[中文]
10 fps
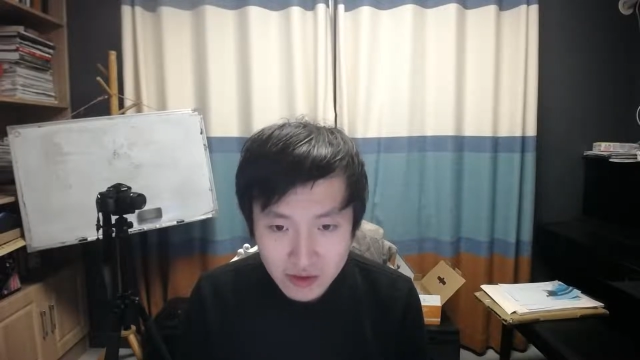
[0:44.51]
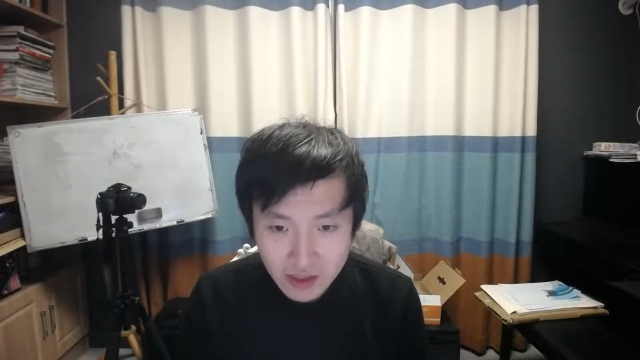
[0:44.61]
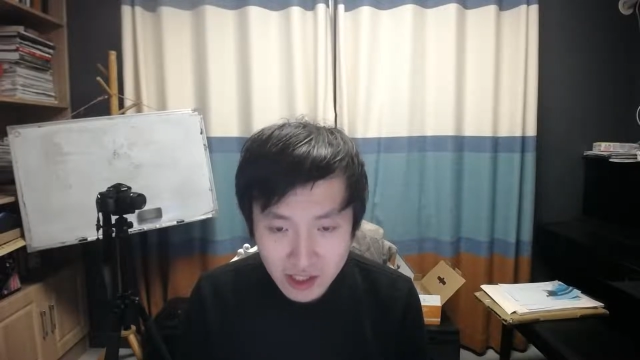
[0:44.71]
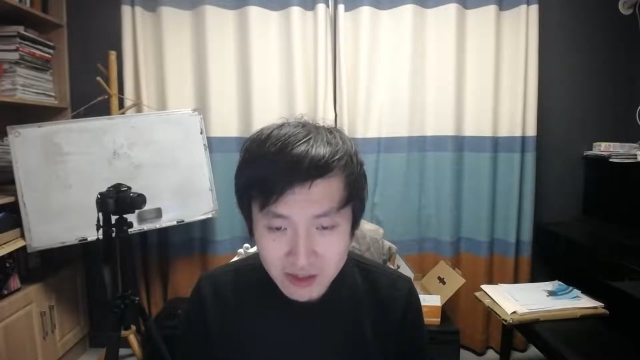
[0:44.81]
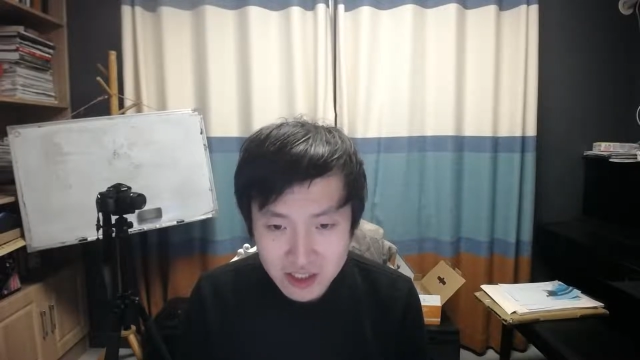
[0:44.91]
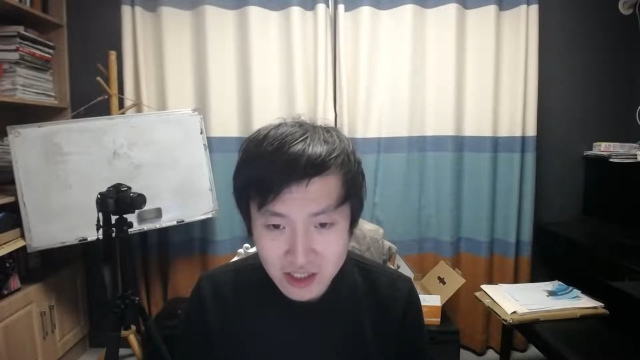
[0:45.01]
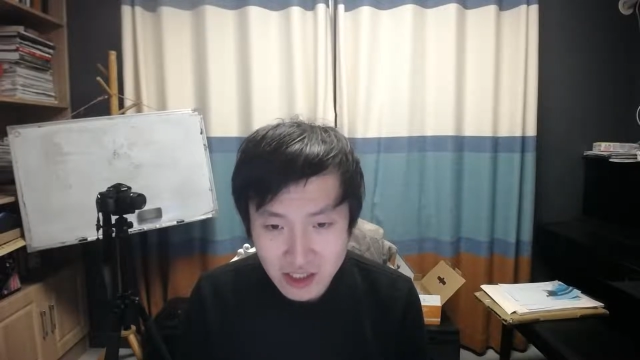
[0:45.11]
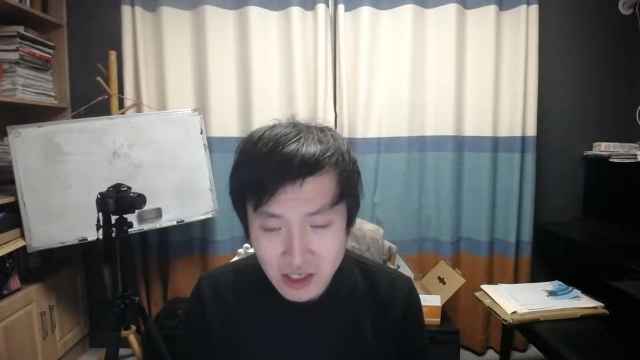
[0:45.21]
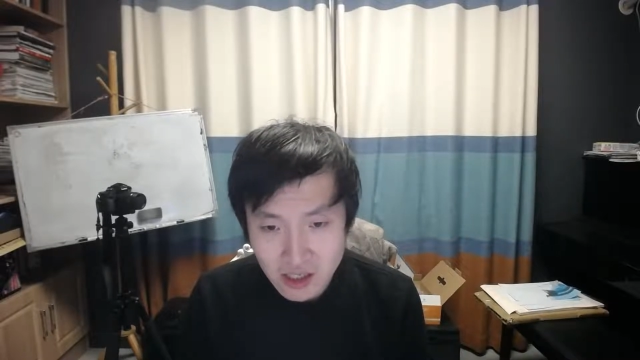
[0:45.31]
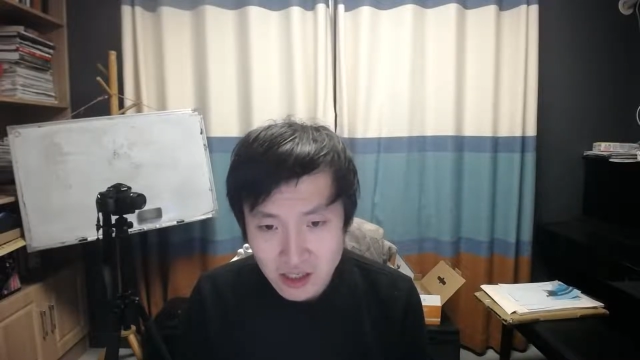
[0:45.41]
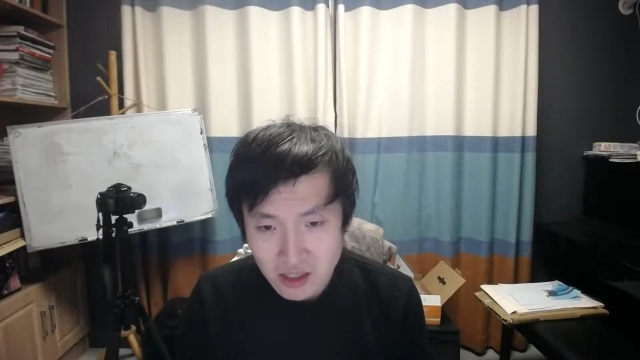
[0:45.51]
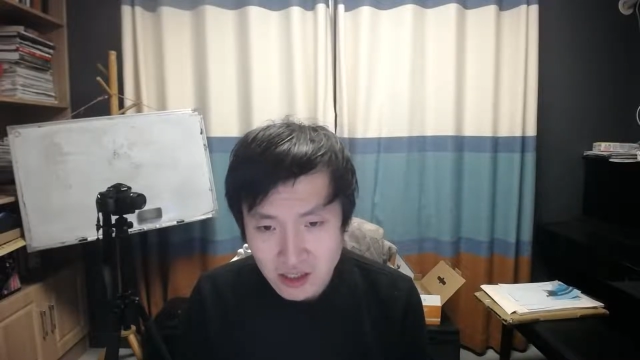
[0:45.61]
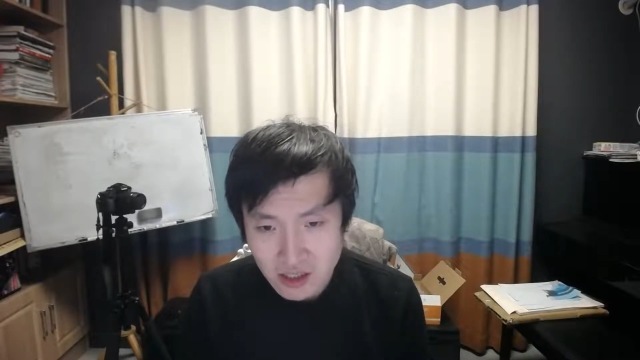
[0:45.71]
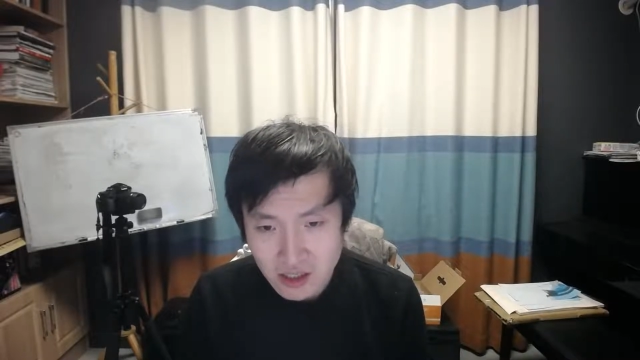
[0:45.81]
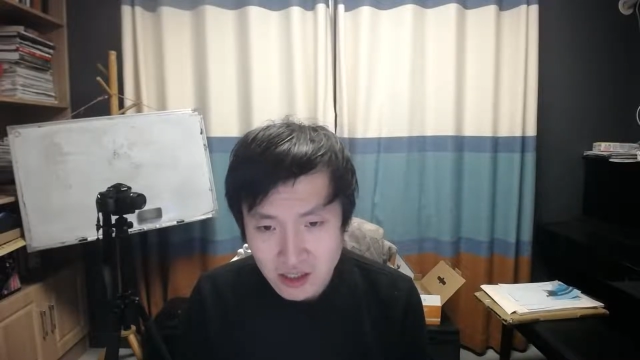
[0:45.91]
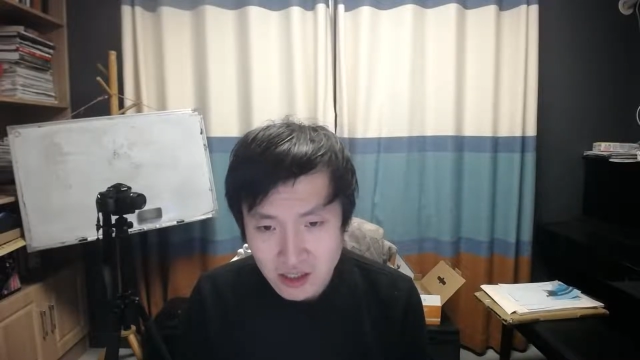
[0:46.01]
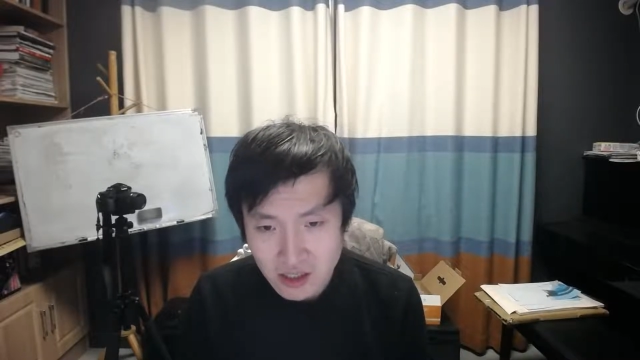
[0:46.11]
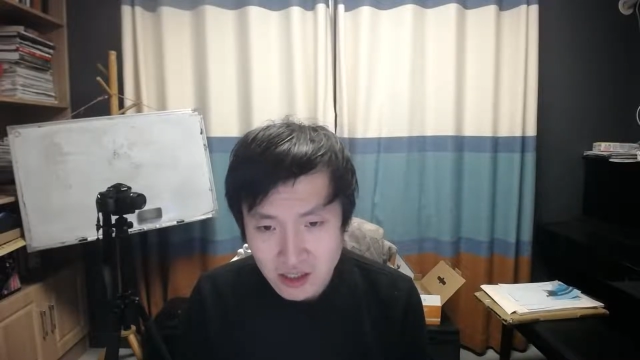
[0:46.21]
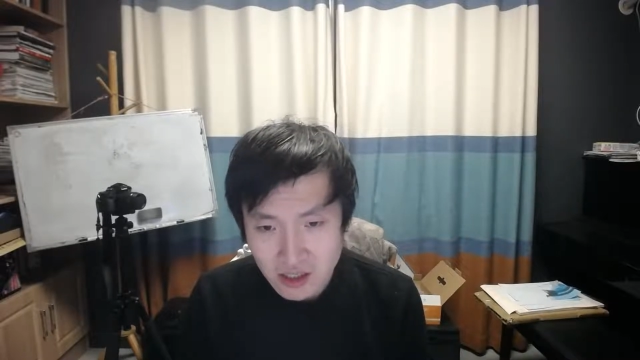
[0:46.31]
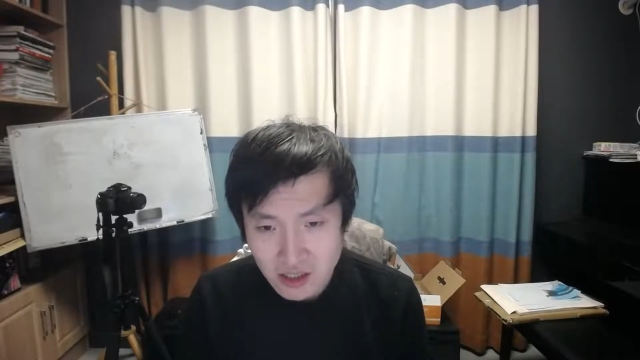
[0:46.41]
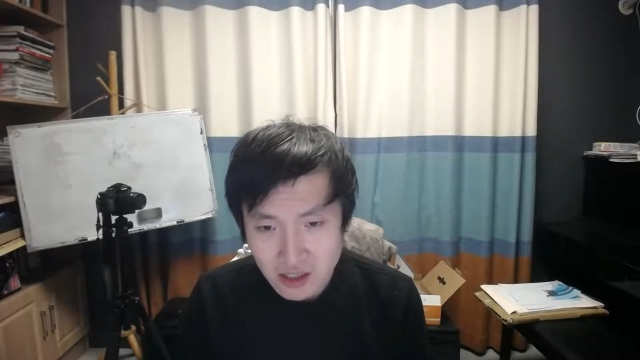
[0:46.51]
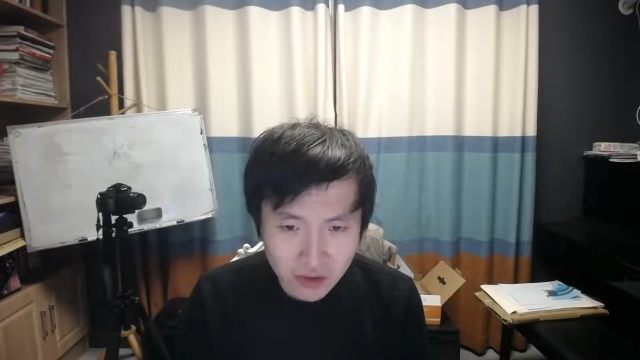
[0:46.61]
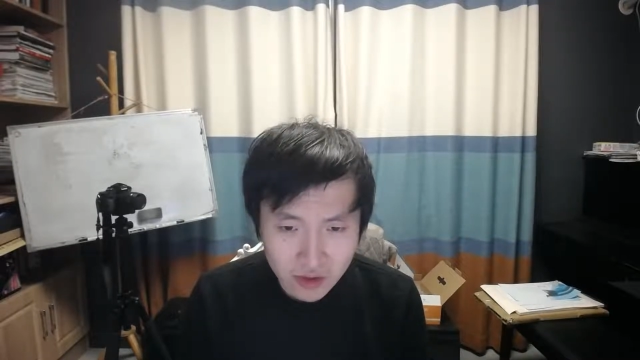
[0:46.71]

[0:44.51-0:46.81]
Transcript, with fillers: 那么这各式样的互动